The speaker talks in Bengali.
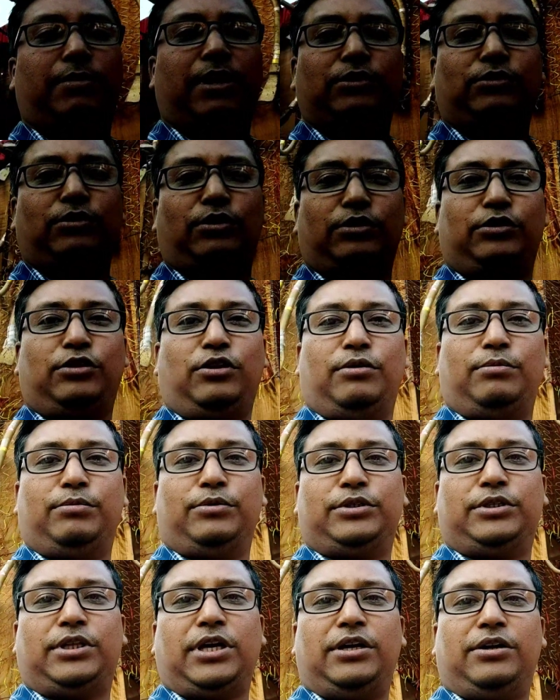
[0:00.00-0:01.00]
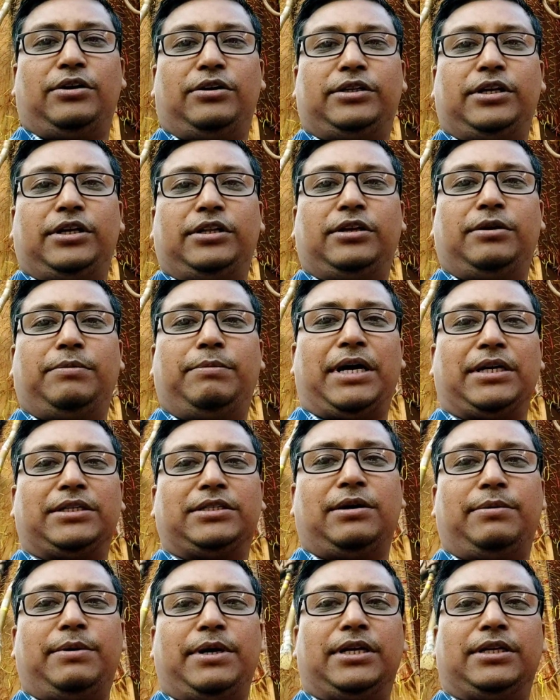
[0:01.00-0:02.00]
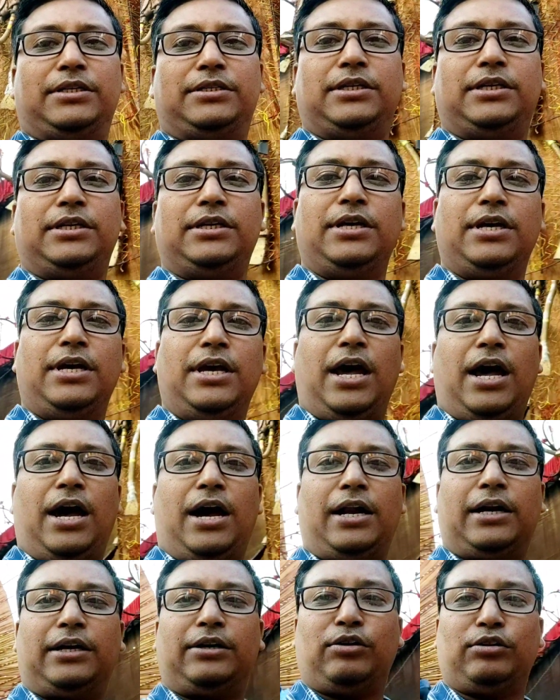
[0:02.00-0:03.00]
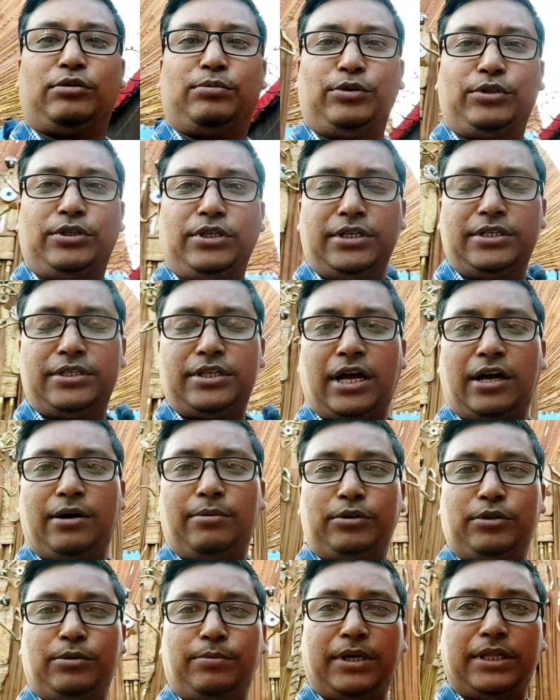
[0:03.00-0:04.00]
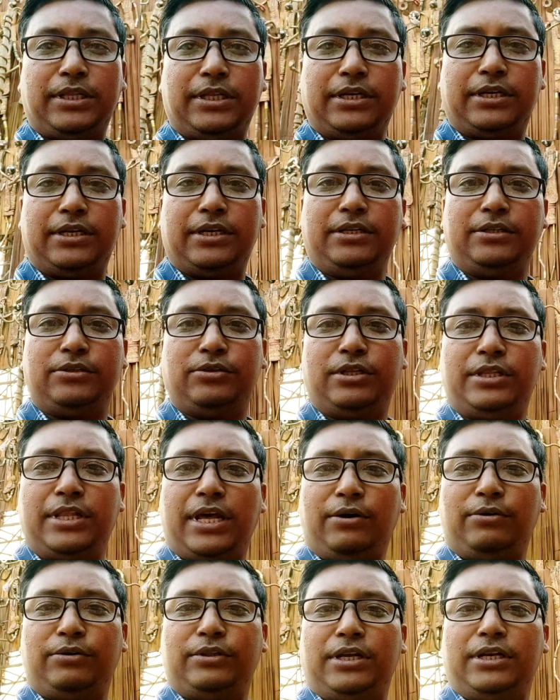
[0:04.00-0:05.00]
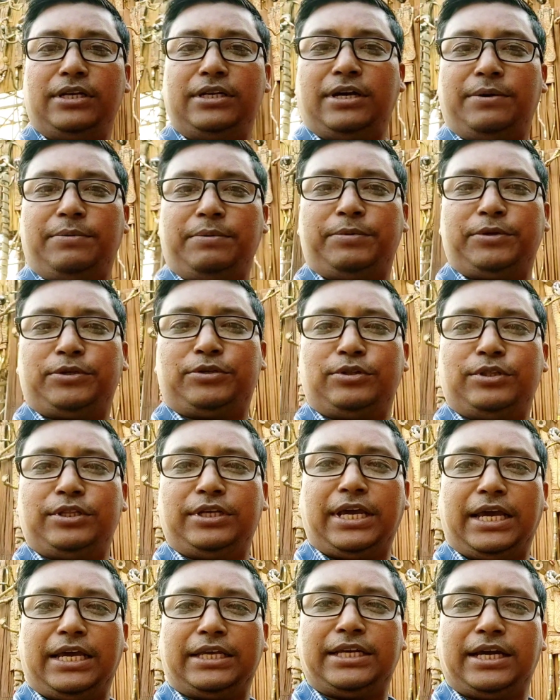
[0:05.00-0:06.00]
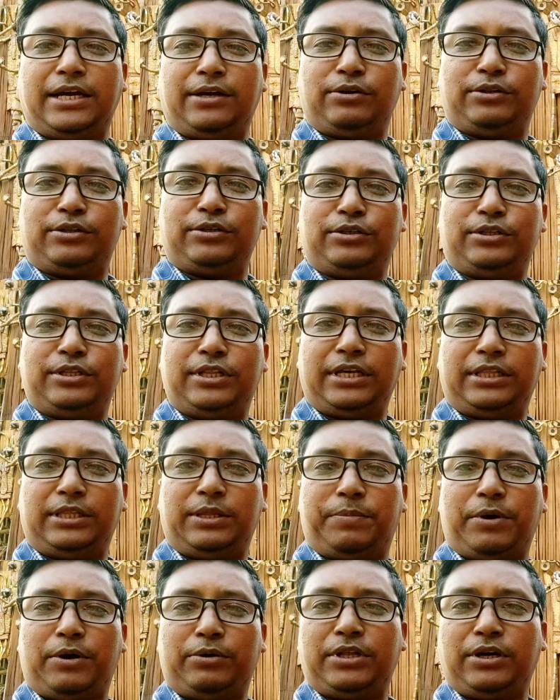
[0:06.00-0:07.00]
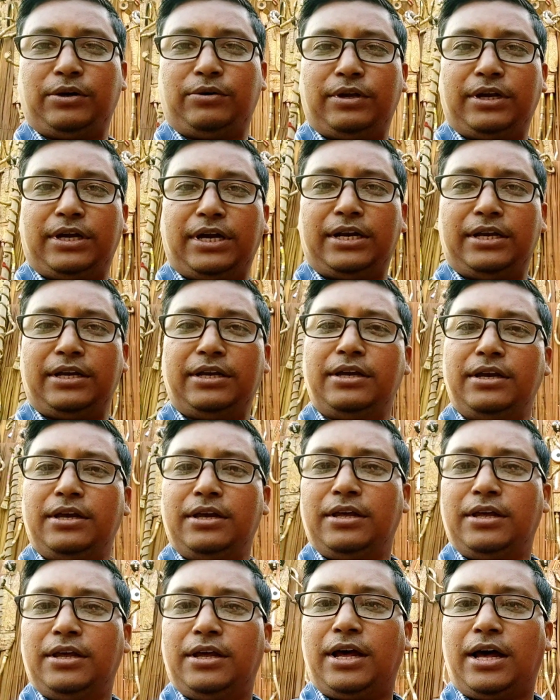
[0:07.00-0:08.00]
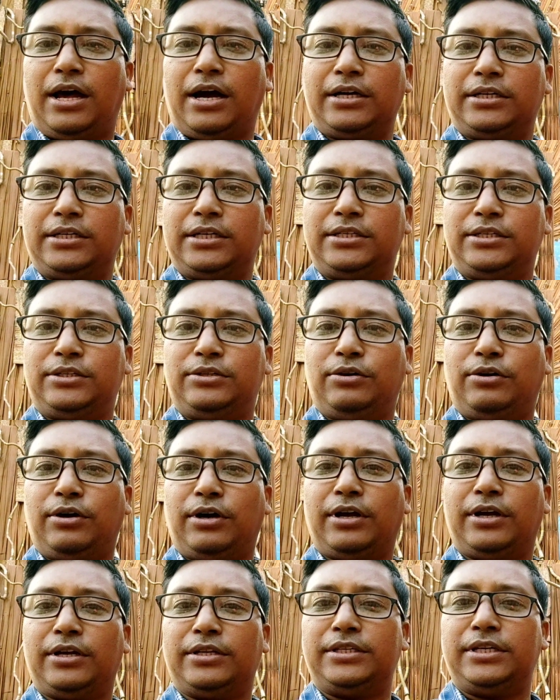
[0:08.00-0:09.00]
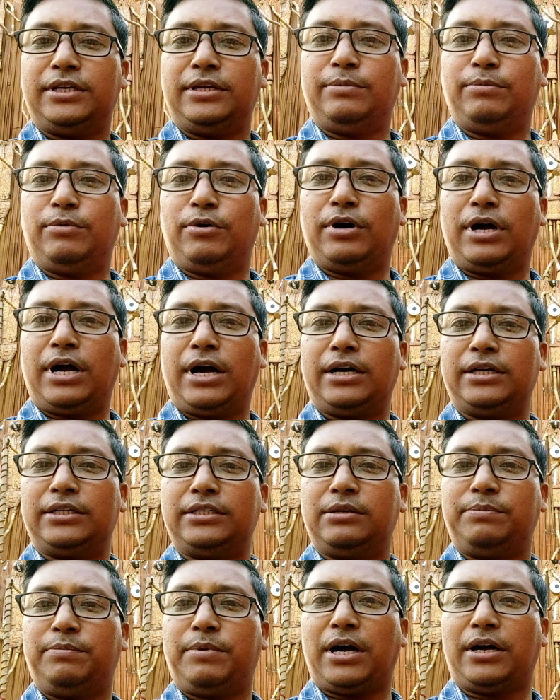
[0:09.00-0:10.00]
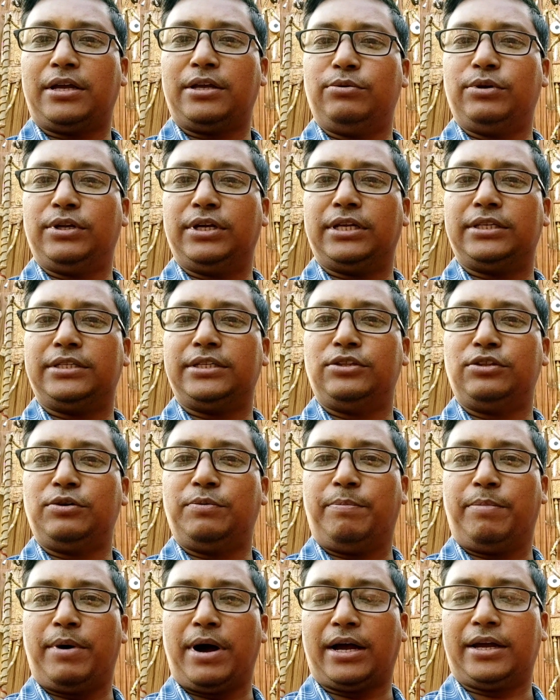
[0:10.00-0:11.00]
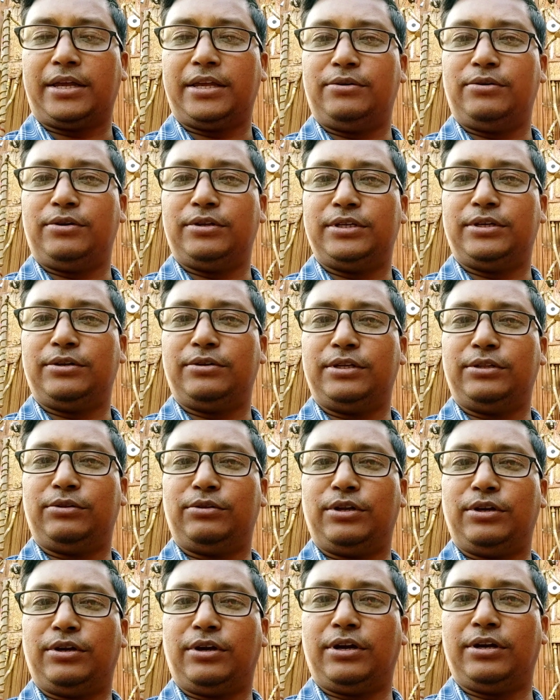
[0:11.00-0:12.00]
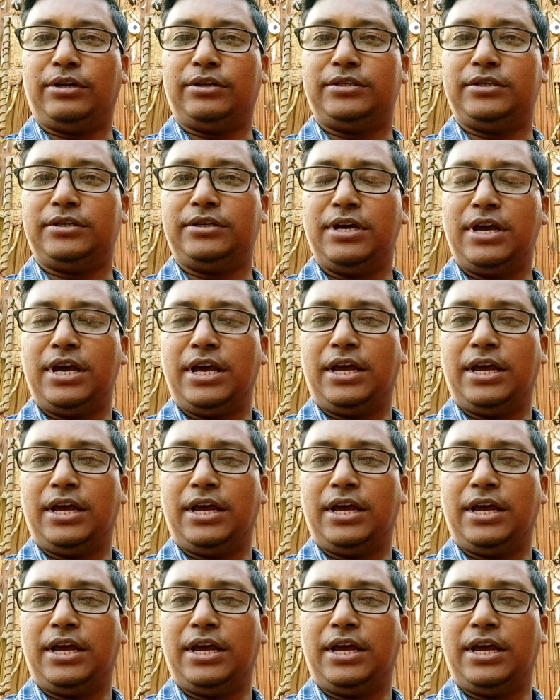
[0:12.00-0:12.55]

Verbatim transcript: বাধ্যরত অবস্থায় অর্থাৎ বাজনা বাজাচ্ছে আর একটা অদ্ভুত জিনিস দেখাবো তোমাদেরকে যদি দেখো তাহলে ঠিক আমার পিছন দিকে এই জায়গাগুলোতে যদি দেখতে পাও দেখো এখানে আকাশে চিত্র করা হয়েছে এবং আকাশে পাখি উড়ে যাচ্ছে কিন্তু পাখিগুলো যেগুলো দিয়ে তৈরি করা হয়েছে